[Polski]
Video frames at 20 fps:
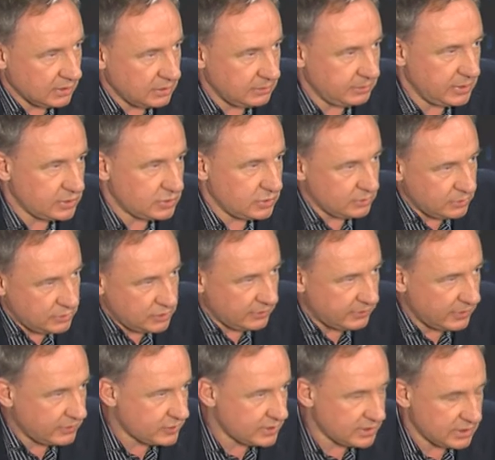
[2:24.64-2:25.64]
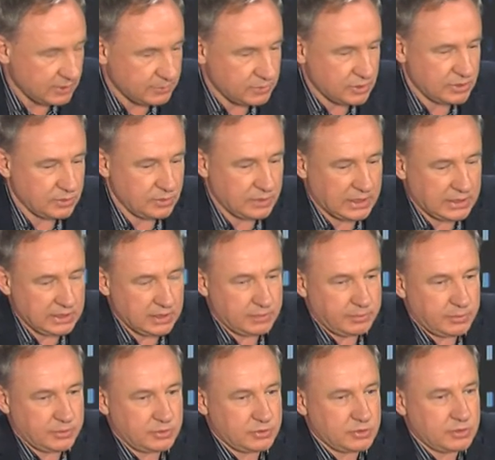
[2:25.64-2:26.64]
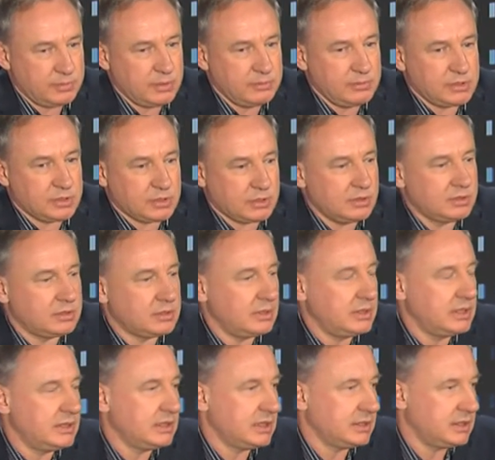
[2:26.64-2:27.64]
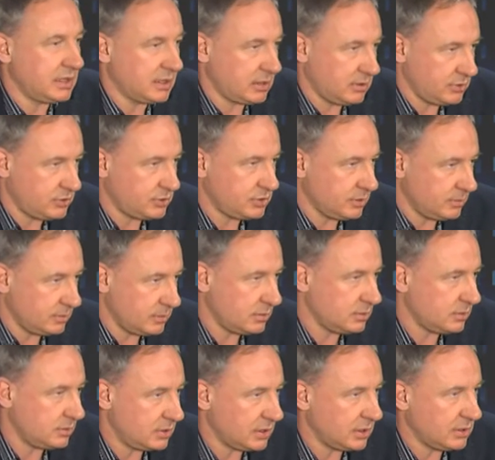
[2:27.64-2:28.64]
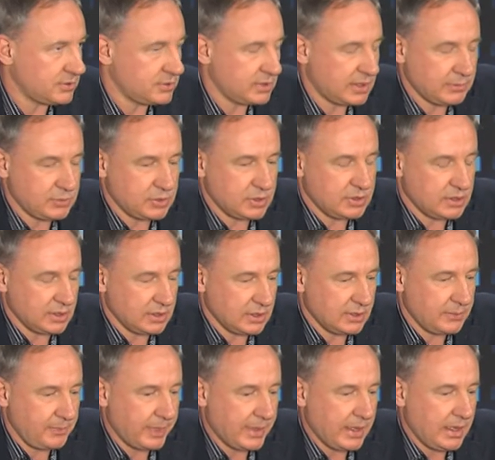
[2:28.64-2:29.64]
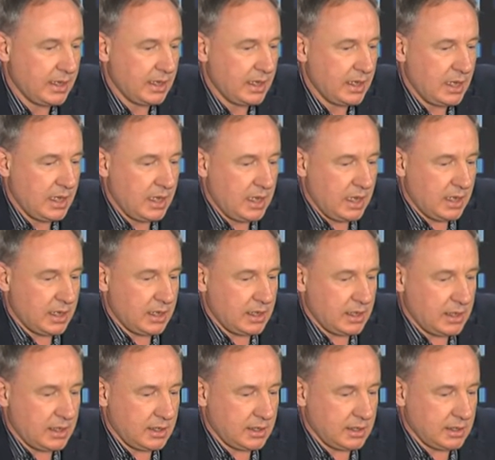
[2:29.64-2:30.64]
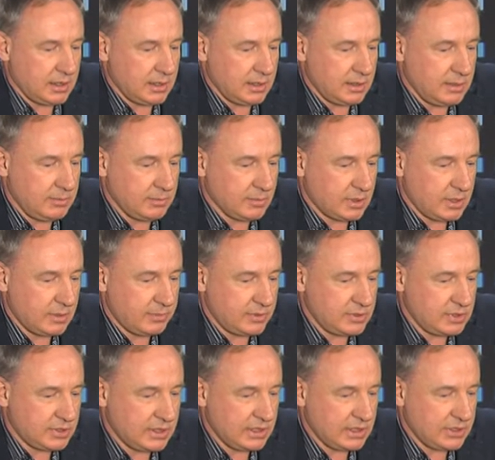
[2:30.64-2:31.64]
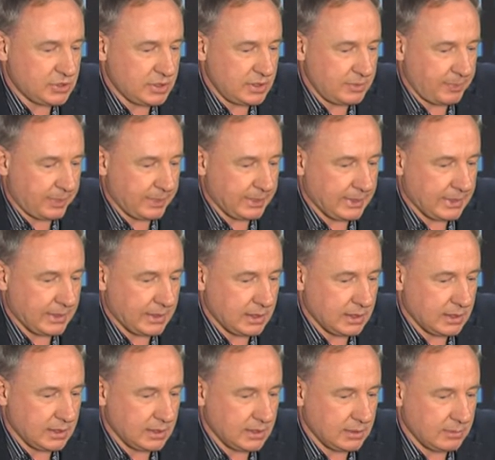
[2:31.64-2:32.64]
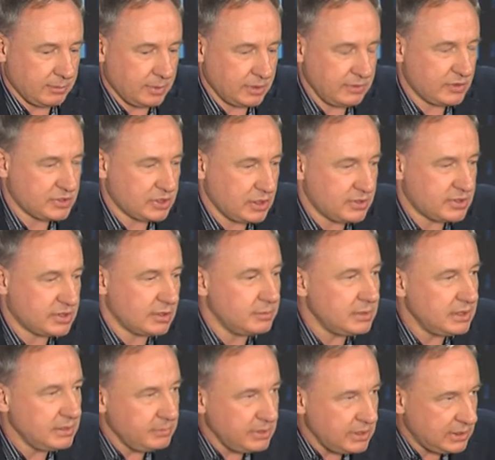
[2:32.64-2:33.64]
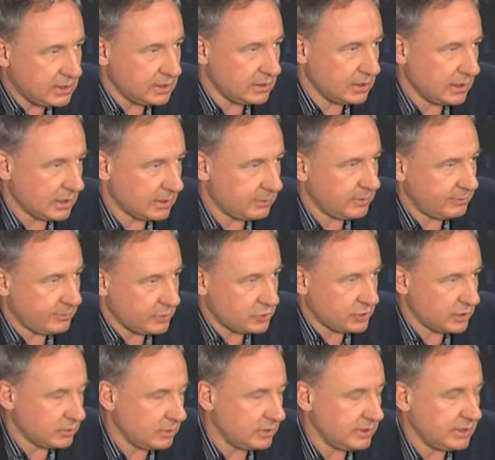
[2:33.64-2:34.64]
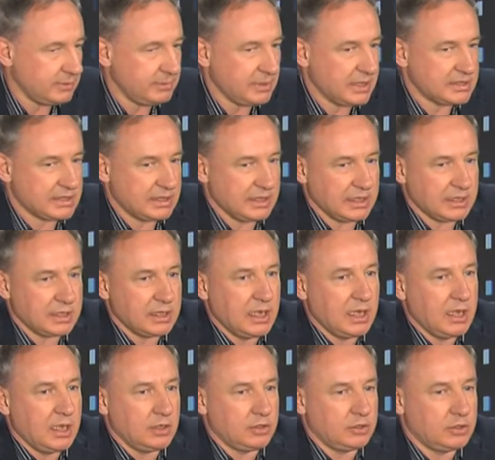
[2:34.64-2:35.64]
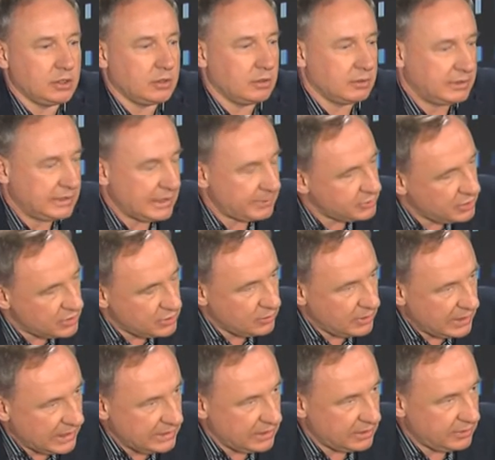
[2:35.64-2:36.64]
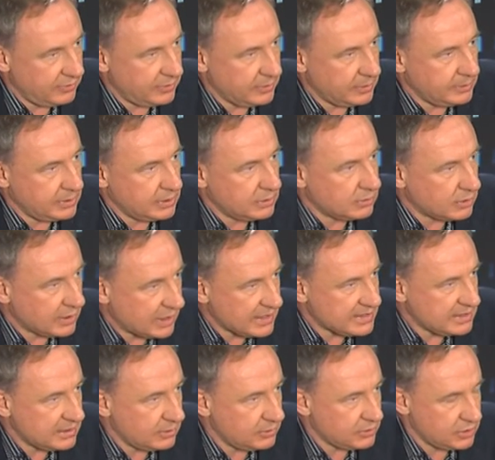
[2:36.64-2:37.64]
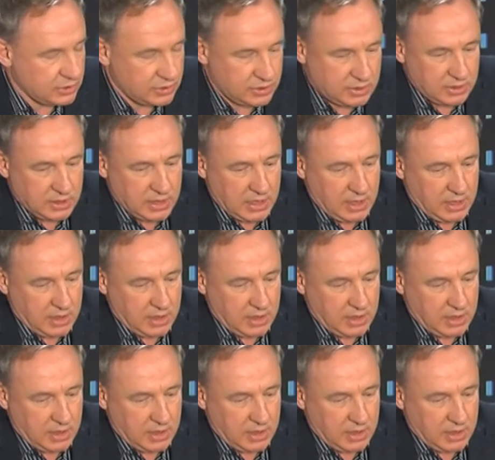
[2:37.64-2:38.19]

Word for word: On bierze udział we wszystkich przesłuchaniach mhm. po to, żeby mieć kontrolę nad jakością e, tego, co tam się dzieje. E, I mogę powiedzieć tyle, że mm, ponieważ są limity jakby w poszczególnych miastach, to na przesłuchaniach w Rybniku okazało się, że